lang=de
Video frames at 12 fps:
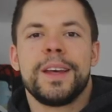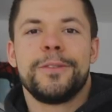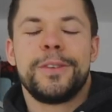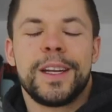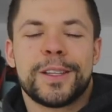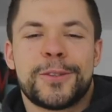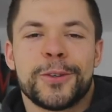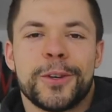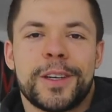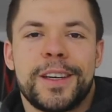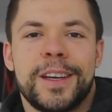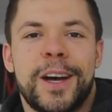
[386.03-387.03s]
Wieder
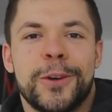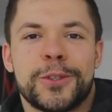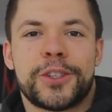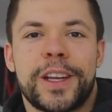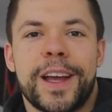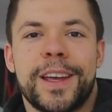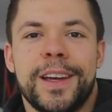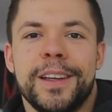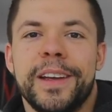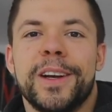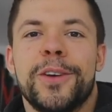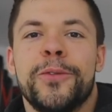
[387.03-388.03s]
zurück aus Steyr
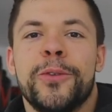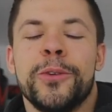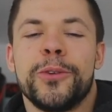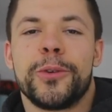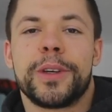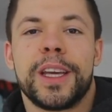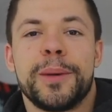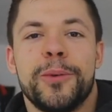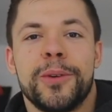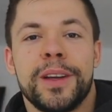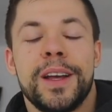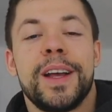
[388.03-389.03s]
in der gewohnten
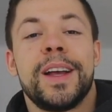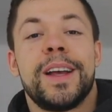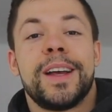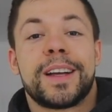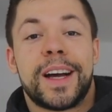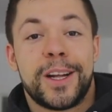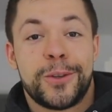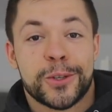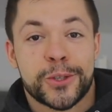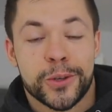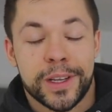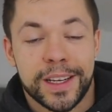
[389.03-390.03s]
Umgebung. Cardio
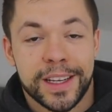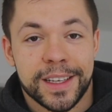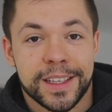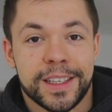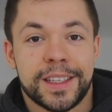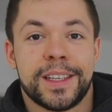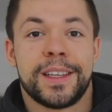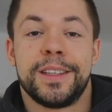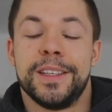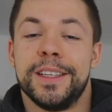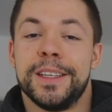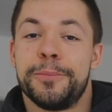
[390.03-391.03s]
ist schon erledigt,
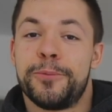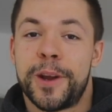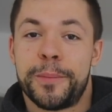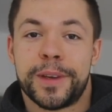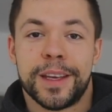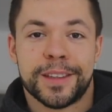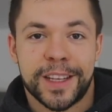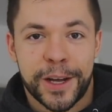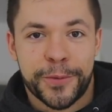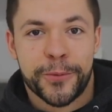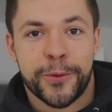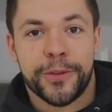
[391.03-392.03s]
die Prep geht
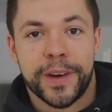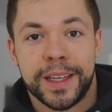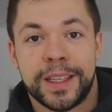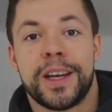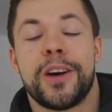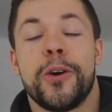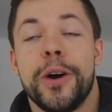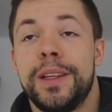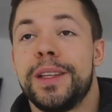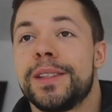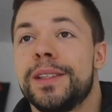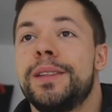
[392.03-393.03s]
nach wie vor weiter.
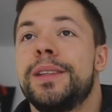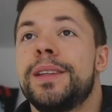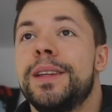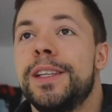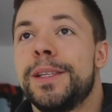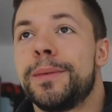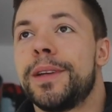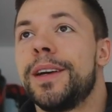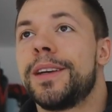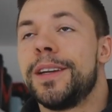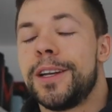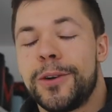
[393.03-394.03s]
Heute sind es an diesem
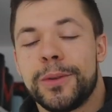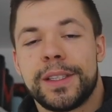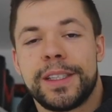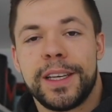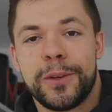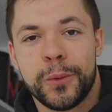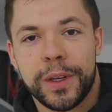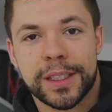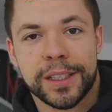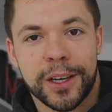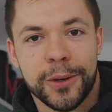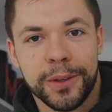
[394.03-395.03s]
Tag genau 10
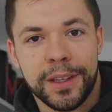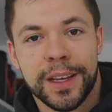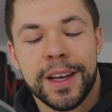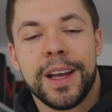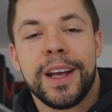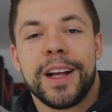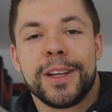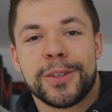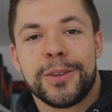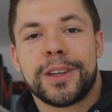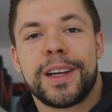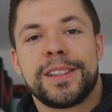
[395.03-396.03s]
Weeks out, also
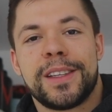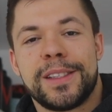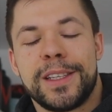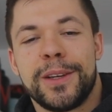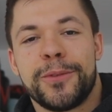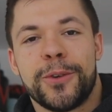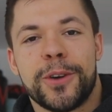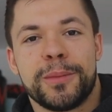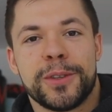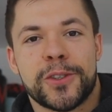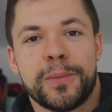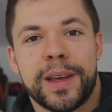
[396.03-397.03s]
noch ganze 10 Wochen
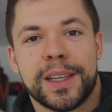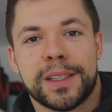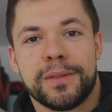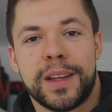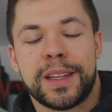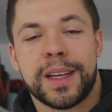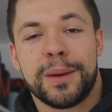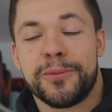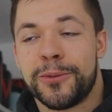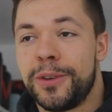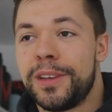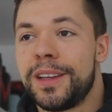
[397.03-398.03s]
bis zum ersten Wettkampf
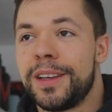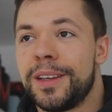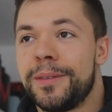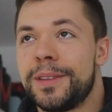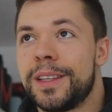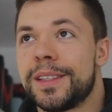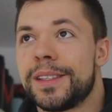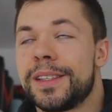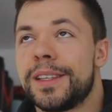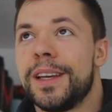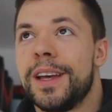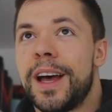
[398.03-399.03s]
und äh,
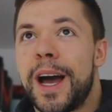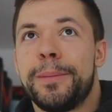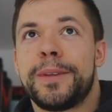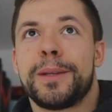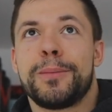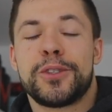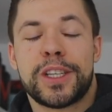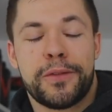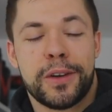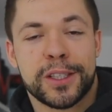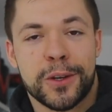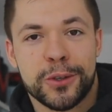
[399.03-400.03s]
das Update mit
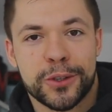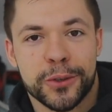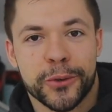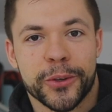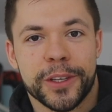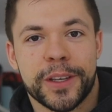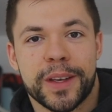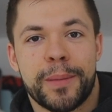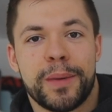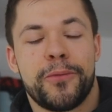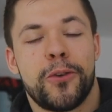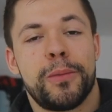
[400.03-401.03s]
Stefan ist auch schon durch.
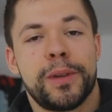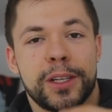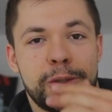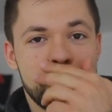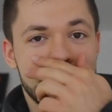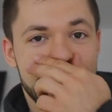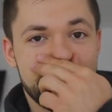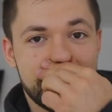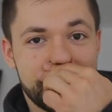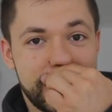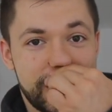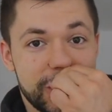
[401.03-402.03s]
Habe ihm Vorbilder zugeschickt,
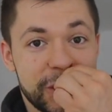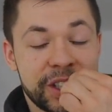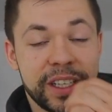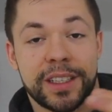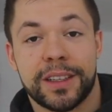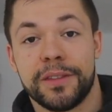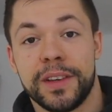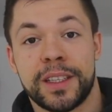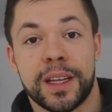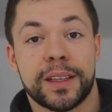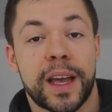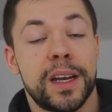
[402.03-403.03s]
Gewicht zugeschickt.
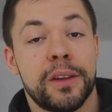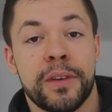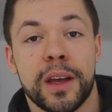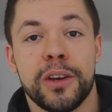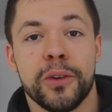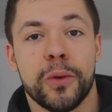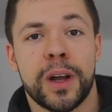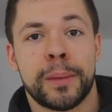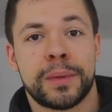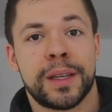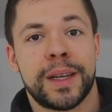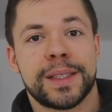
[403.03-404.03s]
Gewicht hat keine Veränderung
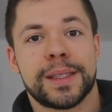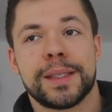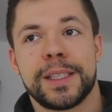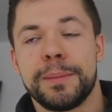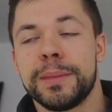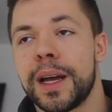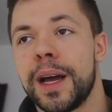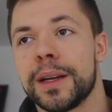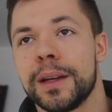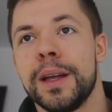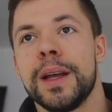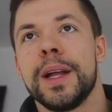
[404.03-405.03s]
gehabt in den letzten sieben
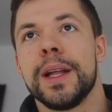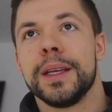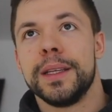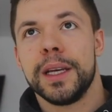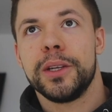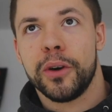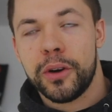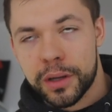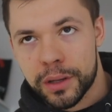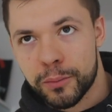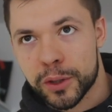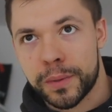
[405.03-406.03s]
Tagen.
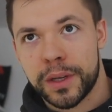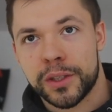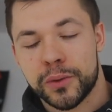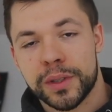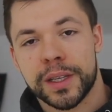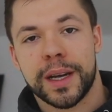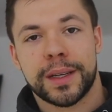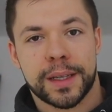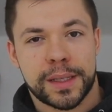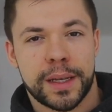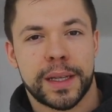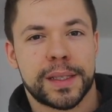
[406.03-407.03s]
Jedoch muss man dazu sagen,
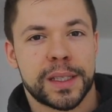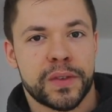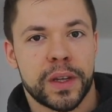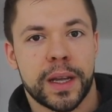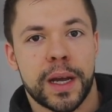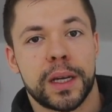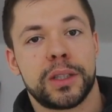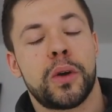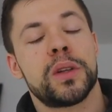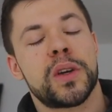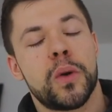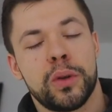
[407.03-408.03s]
dass die letzten zwei Tage
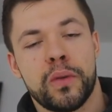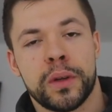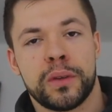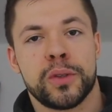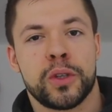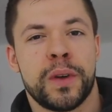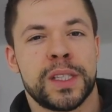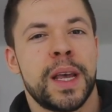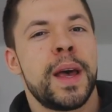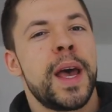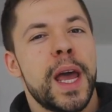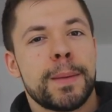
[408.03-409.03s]
trotz Autofahrt und sowas
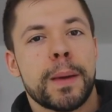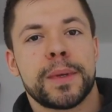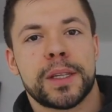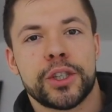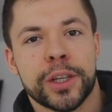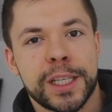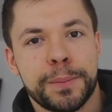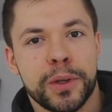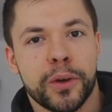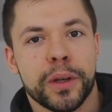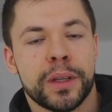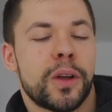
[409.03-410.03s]
immer ein bisschen Stress
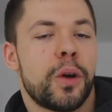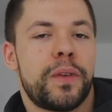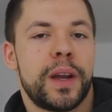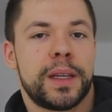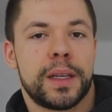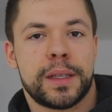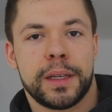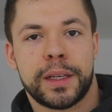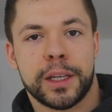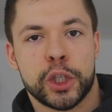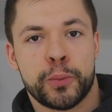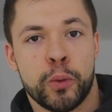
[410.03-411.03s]
bedeuten. Auch vielleicht ist er nicht
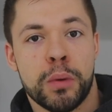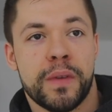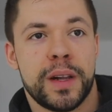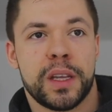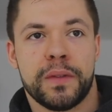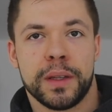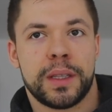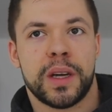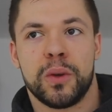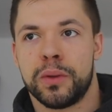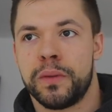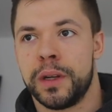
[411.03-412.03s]
ganz spürbar, weil ich fand die
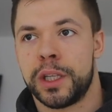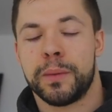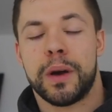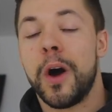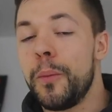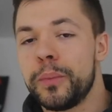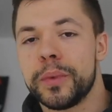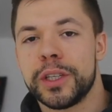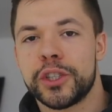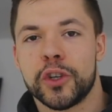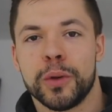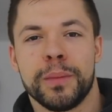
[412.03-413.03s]
Autofahrt überhaupt
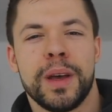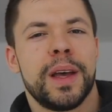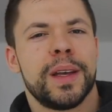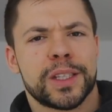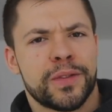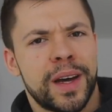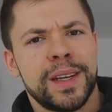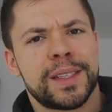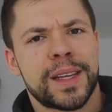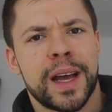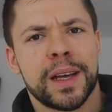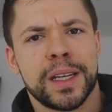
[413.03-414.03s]
nicht schlimm. Es war alles
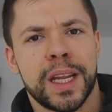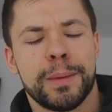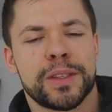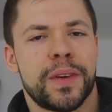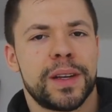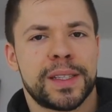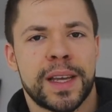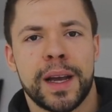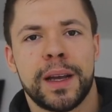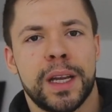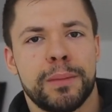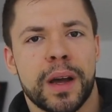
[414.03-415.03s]
sehr angenehm, es war eine sehr
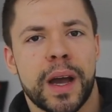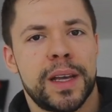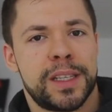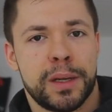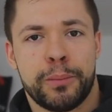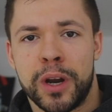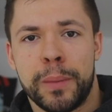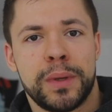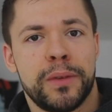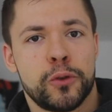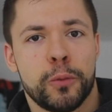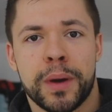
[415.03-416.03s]
angenehme Reise. Die Prep
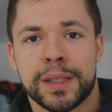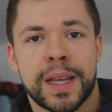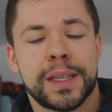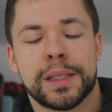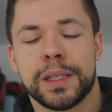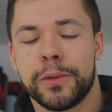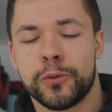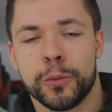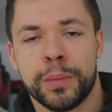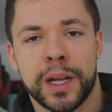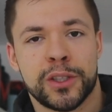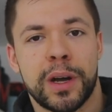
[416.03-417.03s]
lief super, das Essen lief
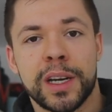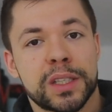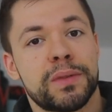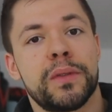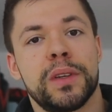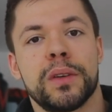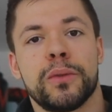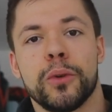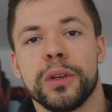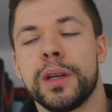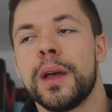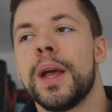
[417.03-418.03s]
super, also alles war wie
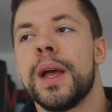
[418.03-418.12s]
gewohnt.